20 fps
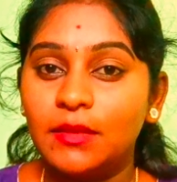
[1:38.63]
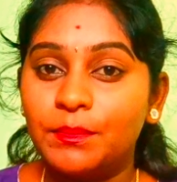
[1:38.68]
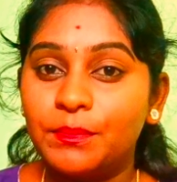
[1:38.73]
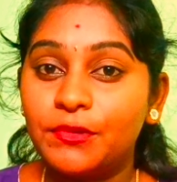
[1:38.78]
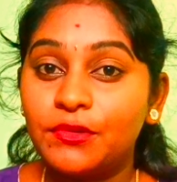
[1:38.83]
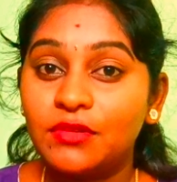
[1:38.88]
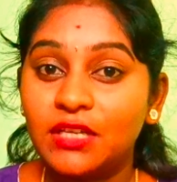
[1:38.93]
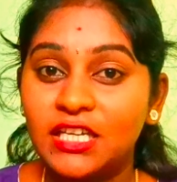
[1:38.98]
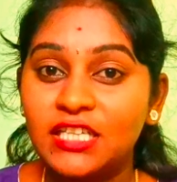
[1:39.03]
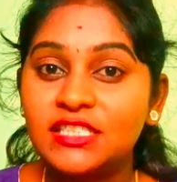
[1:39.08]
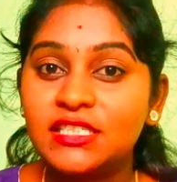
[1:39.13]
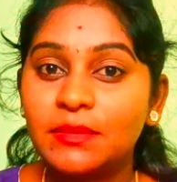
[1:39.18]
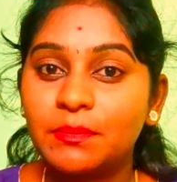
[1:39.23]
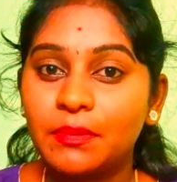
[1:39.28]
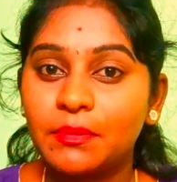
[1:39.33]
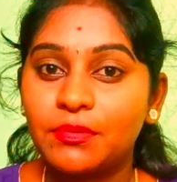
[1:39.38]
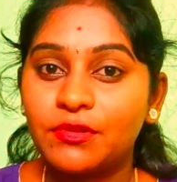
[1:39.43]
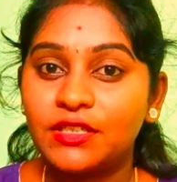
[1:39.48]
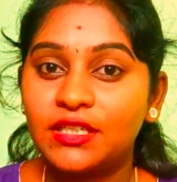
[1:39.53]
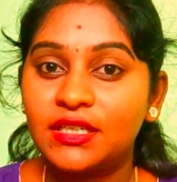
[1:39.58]
ఇప్పుడు నేను
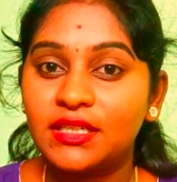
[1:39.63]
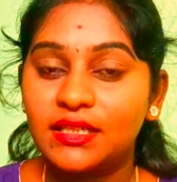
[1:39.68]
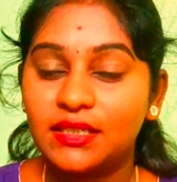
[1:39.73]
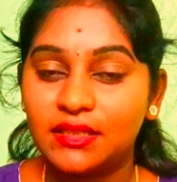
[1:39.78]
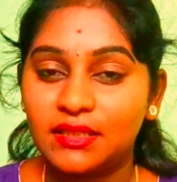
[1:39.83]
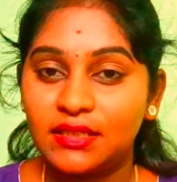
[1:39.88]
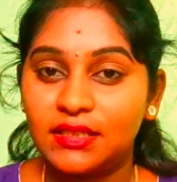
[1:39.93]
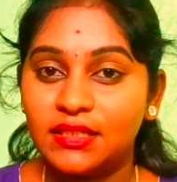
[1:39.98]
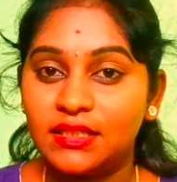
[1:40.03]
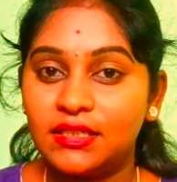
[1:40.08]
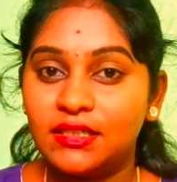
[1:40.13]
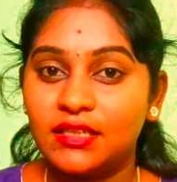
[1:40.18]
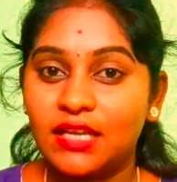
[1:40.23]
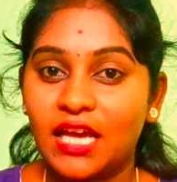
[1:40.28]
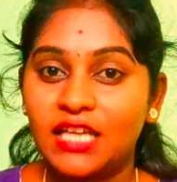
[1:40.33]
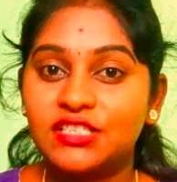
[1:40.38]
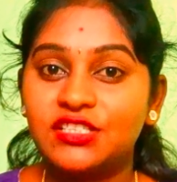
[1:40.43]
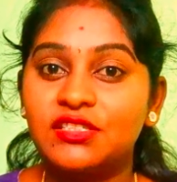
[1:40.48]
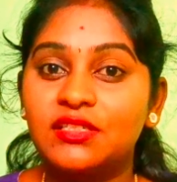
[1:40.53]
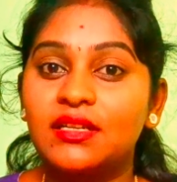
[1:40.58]
చెప్పబోయే ఈ
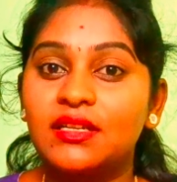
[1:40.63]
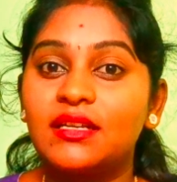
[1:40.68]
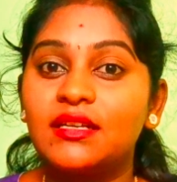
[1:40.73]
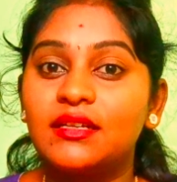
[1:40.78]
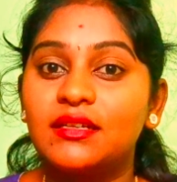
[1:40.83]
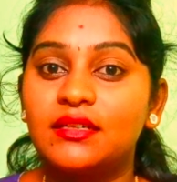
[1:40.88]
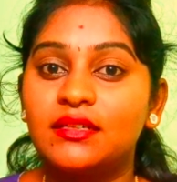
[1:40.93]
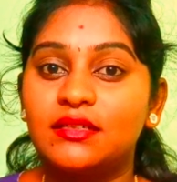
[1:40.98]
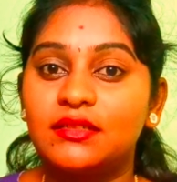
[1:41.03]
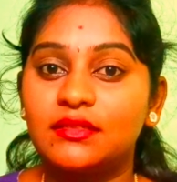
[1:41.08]
న్యాచురల్